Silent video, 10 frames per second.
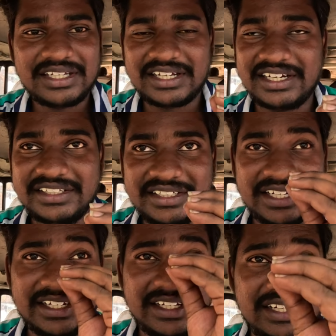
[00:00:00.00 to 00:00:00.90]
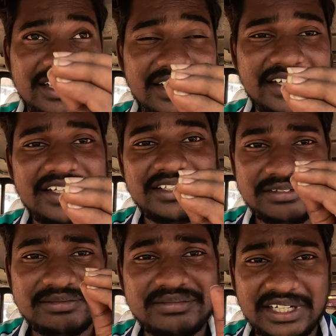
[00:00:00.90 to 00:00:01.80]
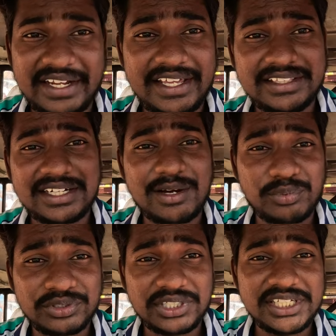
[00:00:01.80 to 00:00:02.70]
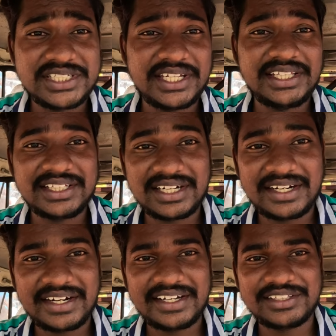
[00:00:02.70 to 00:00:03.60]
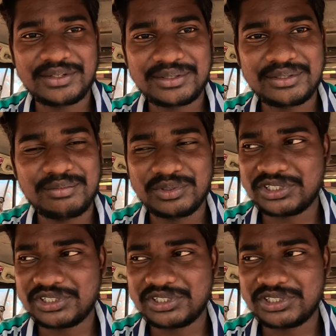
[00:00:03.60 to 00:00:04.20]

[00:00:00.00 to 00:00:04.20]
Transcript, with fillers: ఇక్కడి నుంచి ఇంకా వెళ్ళి ఇంకా ఏం తినలే పొద్దున్న నుంచి ఏం తినలేదు నేను ఇంతవరకు